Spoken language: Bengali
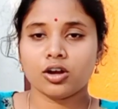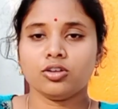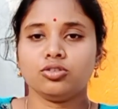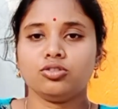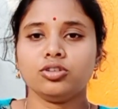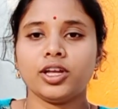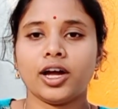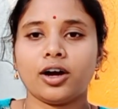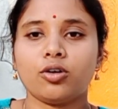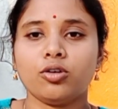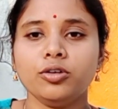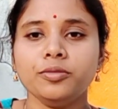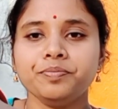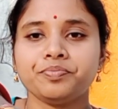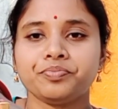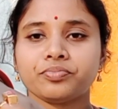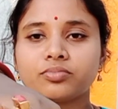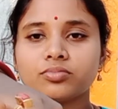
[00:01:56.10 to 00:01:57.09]
তো দেখো
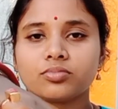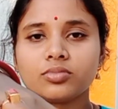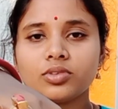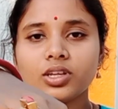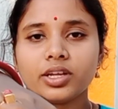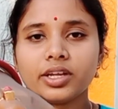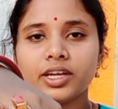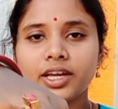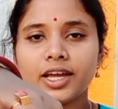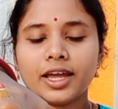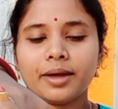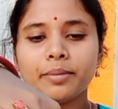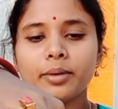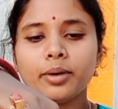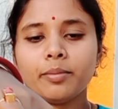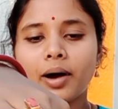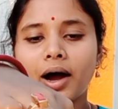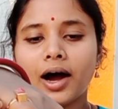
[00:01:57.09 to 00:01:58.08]

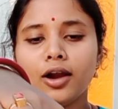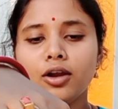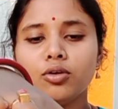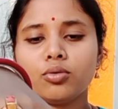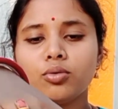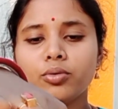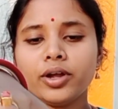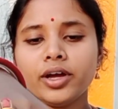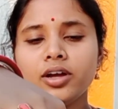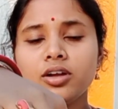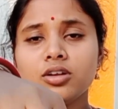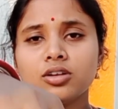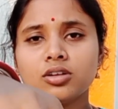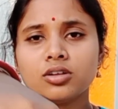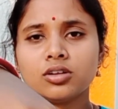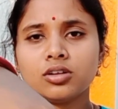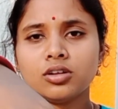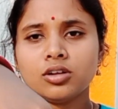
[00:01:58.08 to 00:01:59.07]
এভাবে ভালো করে
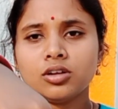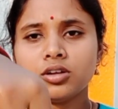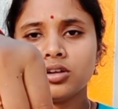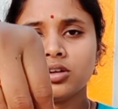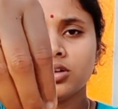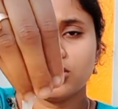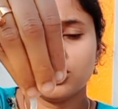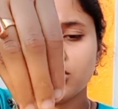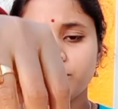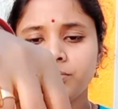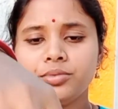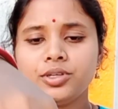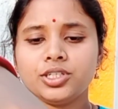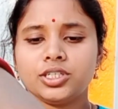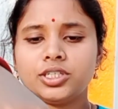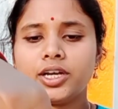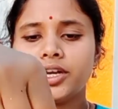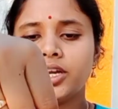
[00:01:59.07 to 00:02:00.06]

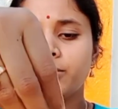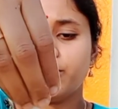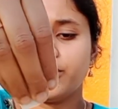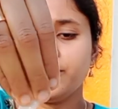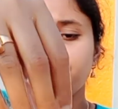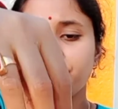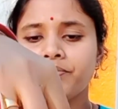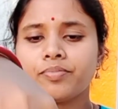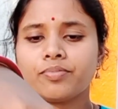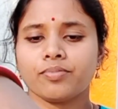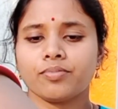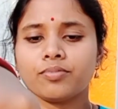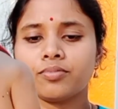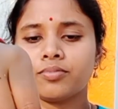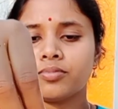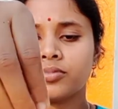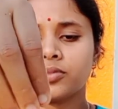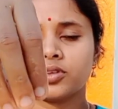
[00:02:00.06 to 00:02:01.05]
মিশিয়ে নেবে
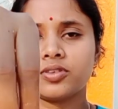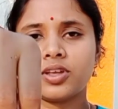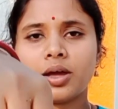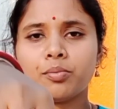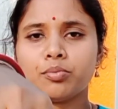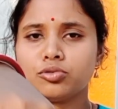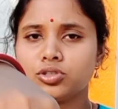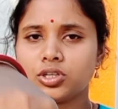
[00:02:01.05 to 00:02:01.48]
শ্যাম্পুর